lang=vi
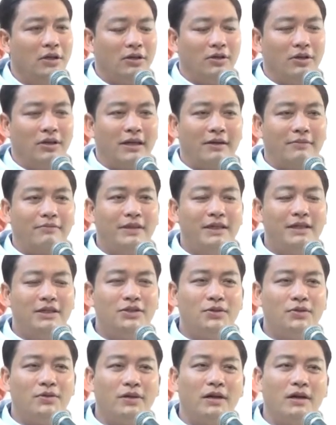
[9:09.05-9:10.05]
Rồi gặp Thiên
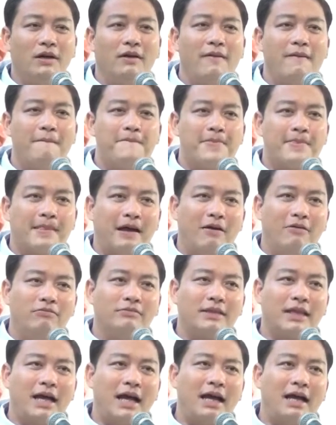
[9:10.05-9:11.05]
Chúa
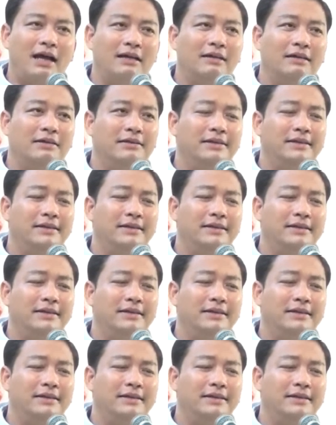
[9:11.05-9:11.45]
Ông ta